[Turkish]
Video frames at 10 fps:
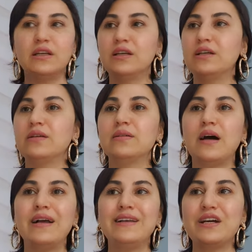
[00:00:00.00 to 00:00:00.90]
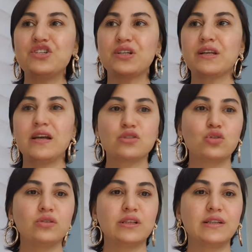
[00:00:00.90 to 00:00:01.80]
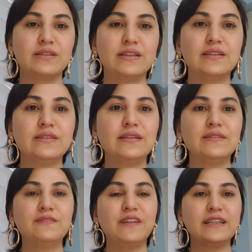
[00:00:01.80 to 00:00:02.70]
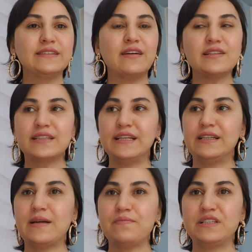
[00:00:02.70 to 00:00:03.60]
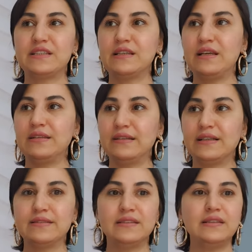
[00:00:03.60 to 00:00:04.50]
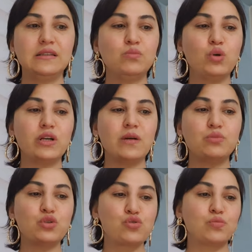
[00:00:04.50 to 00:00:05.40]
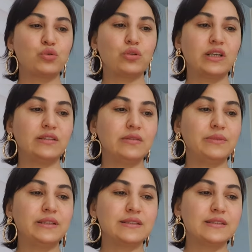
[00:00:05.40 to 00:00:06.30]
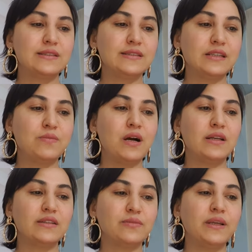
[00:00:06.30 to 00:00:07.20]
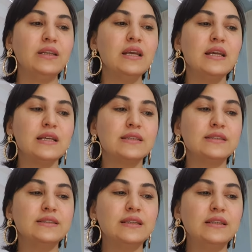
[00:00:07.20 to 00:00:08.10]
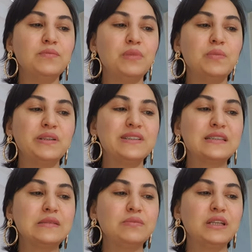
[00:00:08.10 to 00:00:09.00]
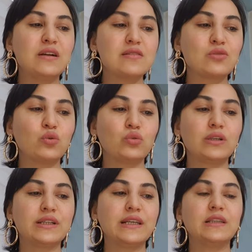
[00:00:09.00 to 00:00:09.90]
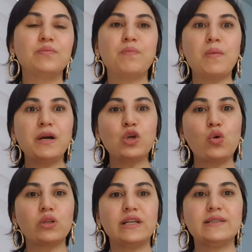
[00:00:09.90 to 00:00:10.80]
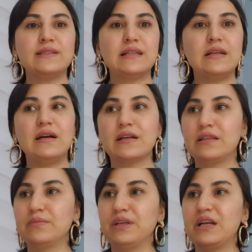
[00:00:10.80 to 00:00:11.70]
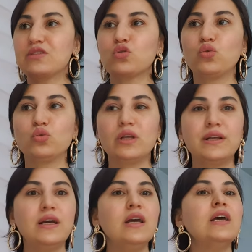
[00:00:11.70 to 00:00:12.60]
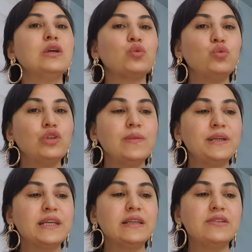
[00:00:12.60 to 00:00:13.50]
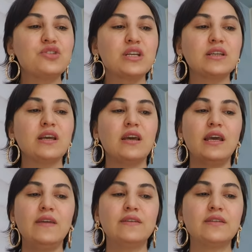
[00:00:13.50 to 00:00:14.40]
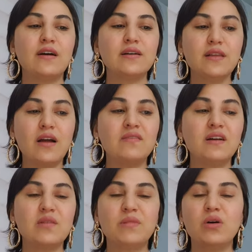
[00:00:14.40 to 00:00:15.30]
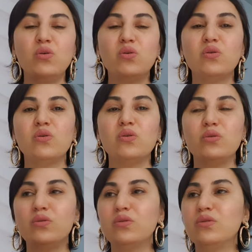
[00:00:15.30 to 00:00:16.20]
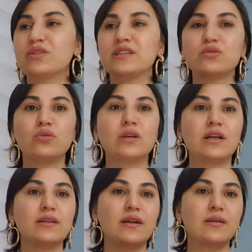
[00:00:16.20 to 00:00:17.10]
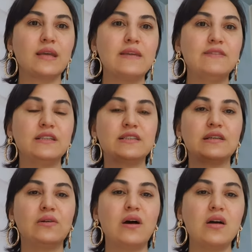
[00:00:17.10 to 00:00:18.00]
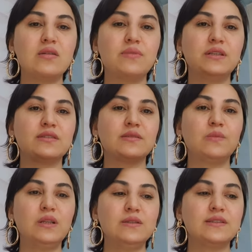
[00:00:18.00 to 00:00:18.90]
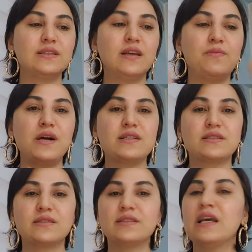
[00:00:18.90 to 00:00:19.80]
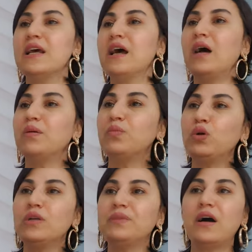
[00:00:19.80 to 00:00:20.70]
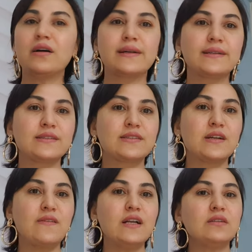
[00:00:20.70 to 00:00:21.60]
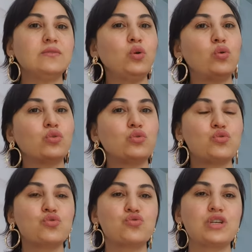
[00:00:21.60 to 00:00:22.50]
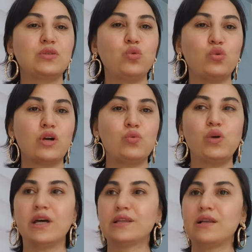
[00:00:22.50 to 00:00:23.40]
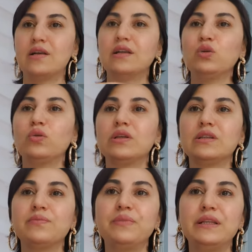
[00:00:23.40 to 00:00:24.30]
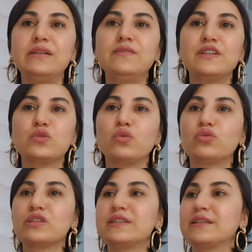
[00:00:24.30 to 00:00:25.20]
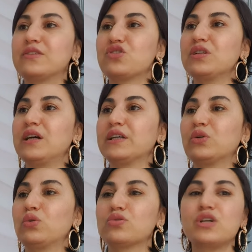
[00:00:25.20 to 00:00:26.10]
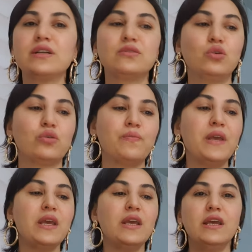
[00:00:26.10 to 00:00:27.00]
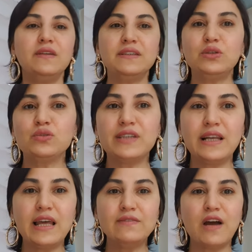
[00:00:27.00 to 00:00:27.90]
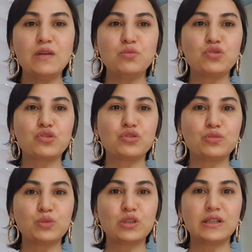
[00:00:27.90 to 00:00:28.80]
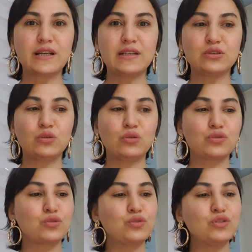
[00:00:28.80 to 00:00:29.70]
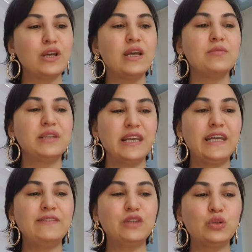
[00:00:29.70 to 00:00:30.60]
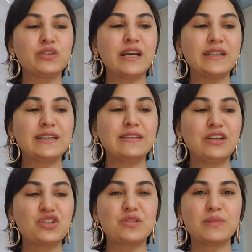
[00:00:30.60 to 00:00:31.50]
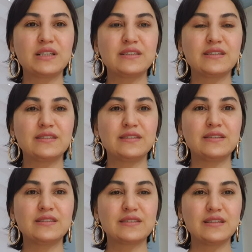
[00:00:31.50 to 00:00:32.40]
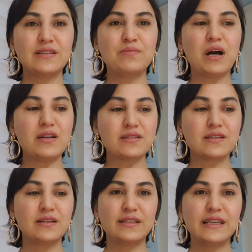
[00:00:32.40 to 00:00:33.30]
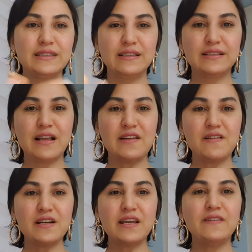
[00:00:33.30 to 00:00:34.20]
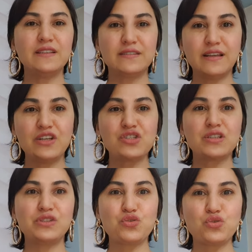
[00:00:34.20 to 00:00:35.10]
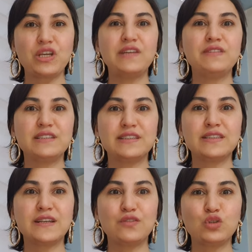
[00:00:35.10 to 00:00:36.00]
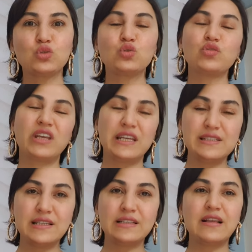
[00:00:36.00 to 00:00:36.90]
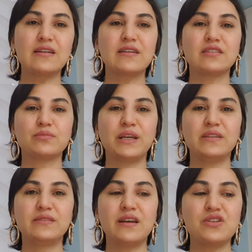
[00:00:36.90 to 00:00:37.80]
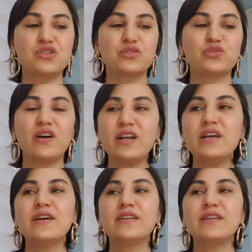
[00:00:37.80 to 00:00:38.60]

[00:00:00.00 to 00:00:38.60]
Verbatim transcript: e, alerjik reaksiyonlara dikkat edelim ve gıda zehirlenmesine dikkat edelim. Bu ara burcu cubur tüketebilirsiniz. ihmal etmeyin. Sizde de babanızın miras konuları ya da baba köklerinizle alakalı miras konuları gündeme gelecek. Evet haklar var ama oho siz ona kadar evinizi, arabanızı, malınızı yaparsınız. Ama böyle bir hakkınız da var. Doğru düşünce, doğru avukatlarla yol alabilir ve sonu sizin için hayırlı olacak diyorum. Evet yükselen ve ay burcunuzu mutlaka dinliyorsunuz. Bir de evde özellikle değiştirmek istediğiniz e, bazı yenilikler var. Evet değiştirin çünkü evinizi seviyorsunuz ve yenilikler katmaya ihtiyacınız var.